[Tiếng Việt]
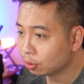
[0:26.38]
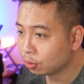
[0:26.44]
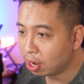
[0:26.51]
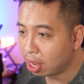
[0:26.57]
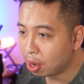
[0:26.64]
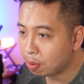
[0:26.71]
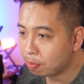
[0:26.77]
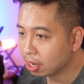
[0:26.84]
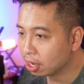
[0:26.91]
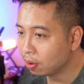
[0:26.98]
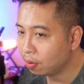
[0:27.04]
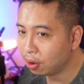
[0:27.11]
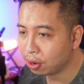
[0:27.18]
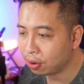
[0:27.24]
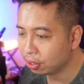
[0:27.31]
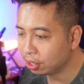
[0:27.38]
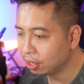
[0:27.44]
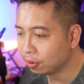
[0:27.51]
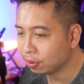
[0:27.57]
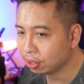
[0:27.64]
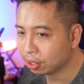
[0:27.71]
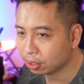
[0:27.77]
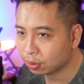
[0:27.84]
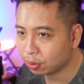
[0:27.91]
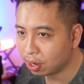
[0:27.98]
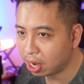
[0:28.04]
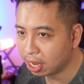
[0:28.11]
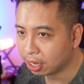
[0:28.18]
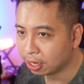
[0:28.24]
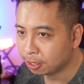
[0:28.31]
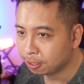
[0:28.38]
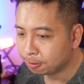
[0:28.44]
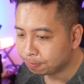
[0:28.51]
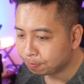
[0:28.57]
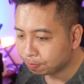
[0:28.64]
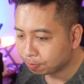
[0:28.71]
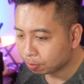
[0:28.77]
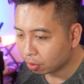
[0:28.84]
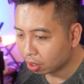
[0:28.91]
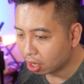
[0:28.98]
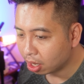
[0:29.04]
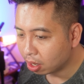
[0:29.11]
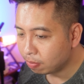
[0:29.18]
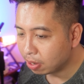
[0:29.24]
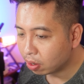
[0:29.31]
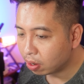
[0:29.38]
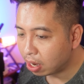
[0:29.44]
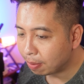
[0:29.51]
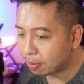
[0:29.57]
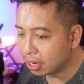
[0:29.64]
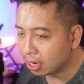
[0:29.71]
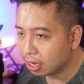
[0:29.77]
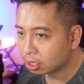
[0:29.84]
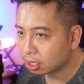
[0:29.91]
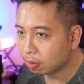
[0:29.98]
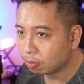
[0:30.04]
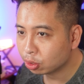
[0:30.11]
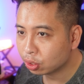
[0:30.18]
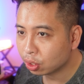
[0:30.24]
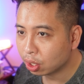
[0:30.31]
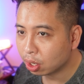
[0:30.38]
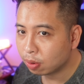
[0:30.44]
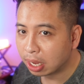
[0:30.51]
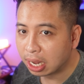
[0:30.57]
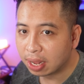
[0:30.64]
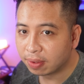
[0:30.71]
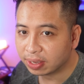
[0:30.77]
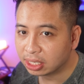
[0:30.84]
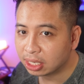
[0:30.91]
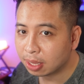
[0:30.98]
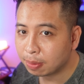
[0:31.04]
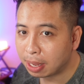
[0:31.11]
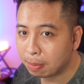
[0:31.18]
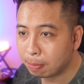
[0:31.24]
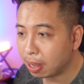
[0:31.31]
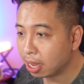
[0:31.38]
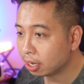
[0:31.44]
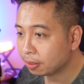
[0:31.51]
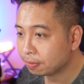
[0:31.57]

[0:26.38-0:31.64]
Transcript: nào mà câu hỏi nó nhiều như cái số này không biết có làm hết được trong một số không hay lại phải chia làm hai part.